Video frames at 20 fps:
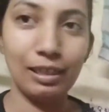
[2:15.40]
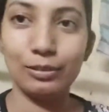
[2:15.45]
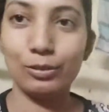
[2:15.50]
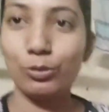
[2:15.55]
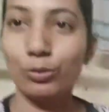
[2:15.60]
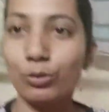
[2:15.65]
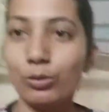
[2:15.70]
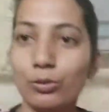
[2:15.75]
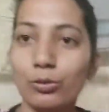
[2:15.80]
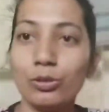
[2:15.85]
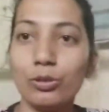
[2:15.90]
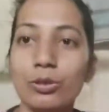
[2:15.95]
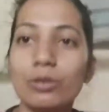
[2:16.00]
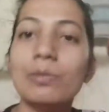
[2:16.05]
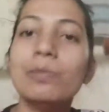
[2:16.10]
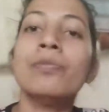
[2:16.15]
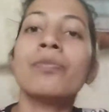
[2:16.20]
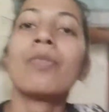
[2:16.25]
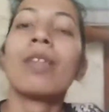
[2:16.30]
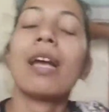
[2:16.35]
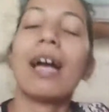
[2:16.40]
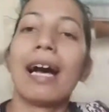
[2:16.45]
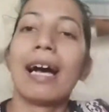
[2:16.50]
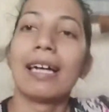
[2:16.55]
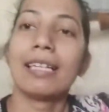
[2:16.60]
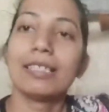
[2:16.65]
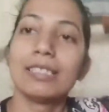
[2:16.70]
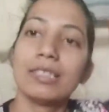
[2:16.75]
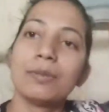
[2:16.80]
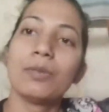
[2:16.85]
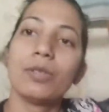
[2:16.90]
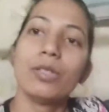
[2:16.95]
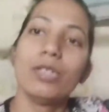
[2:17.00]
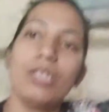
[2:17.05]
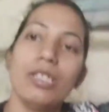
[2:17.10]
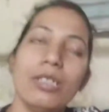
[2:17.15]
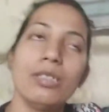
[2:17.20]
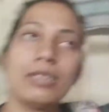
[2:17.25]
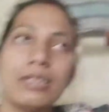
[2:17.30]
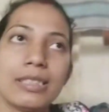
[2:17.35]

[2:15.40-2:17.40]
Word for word: এত দুষ্টু আজ বলল